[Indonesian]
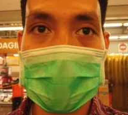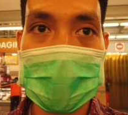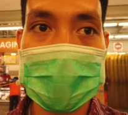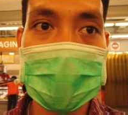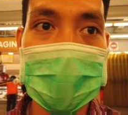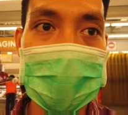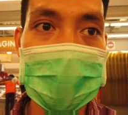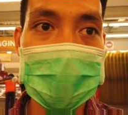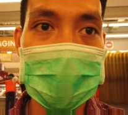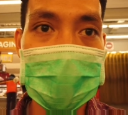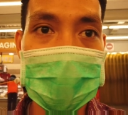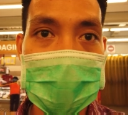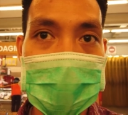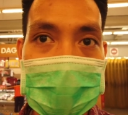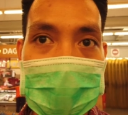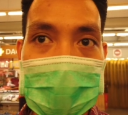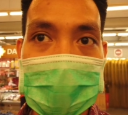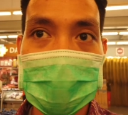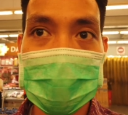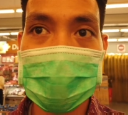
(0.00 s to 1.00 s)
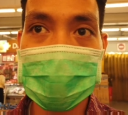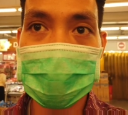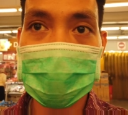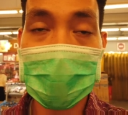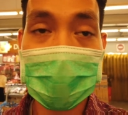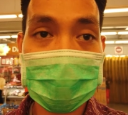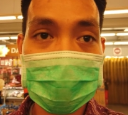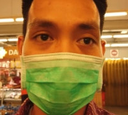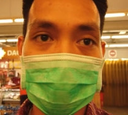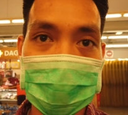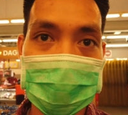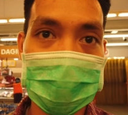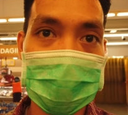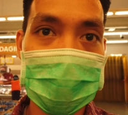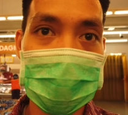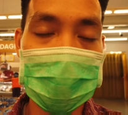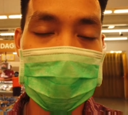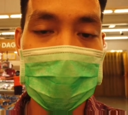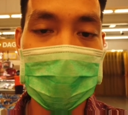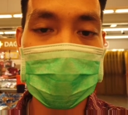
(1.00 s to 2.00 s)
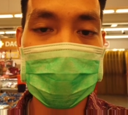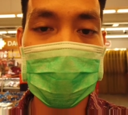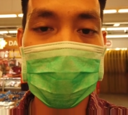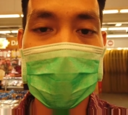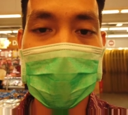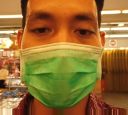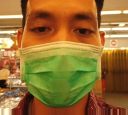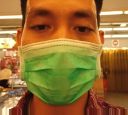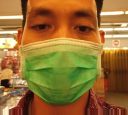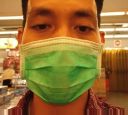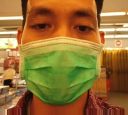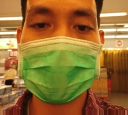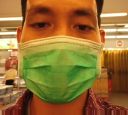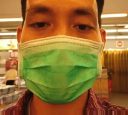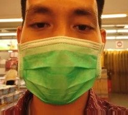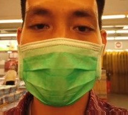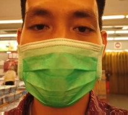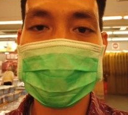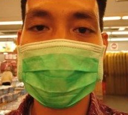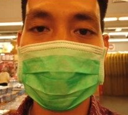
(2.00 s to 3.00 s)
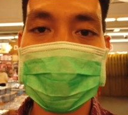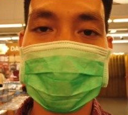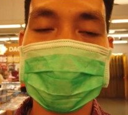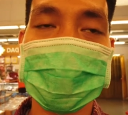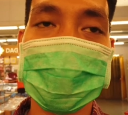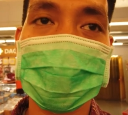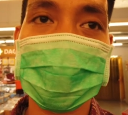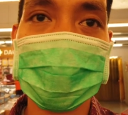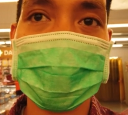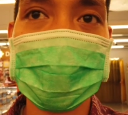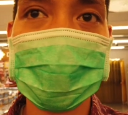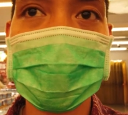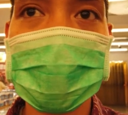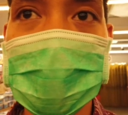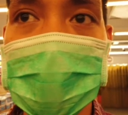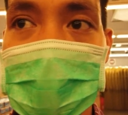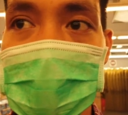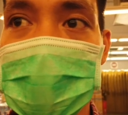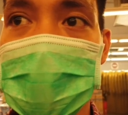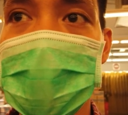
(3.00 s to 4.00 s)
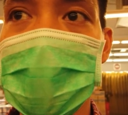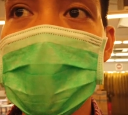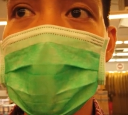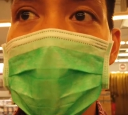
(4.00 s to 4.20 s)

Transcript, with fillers: uh, wet food atau makanan basah khusus untuk kucing